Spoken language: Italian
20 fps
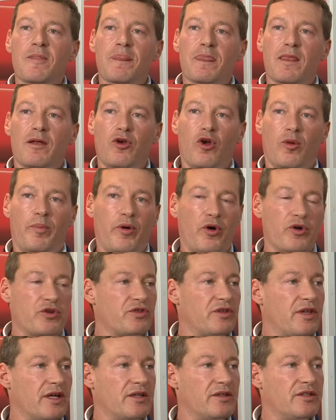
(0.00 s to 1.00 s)
lo
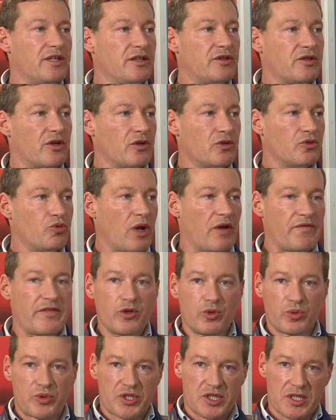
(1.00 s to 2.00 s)
porta dietro ad una
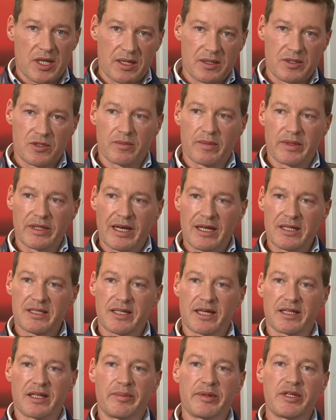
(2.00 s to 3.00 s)
viuzza insomma, della
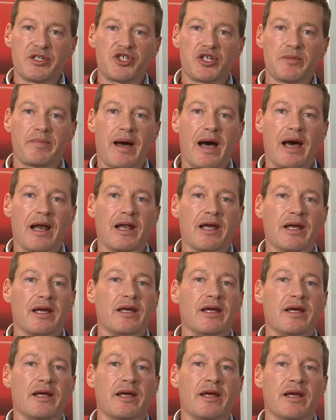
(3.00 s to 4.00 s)
strada principale
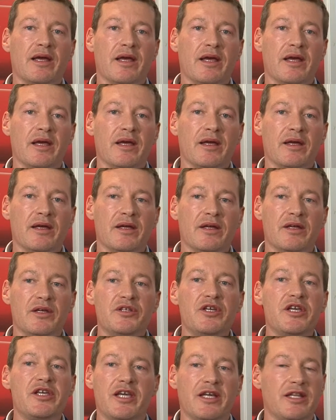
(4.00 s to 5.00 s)
e
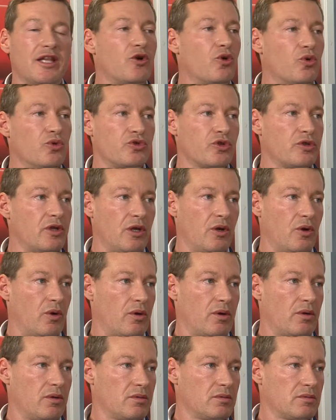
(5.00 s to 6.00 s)
gli chiede conto
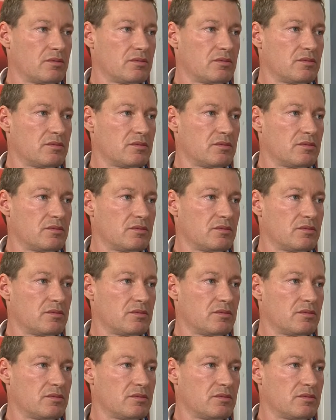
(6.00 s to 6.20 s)
dell'oro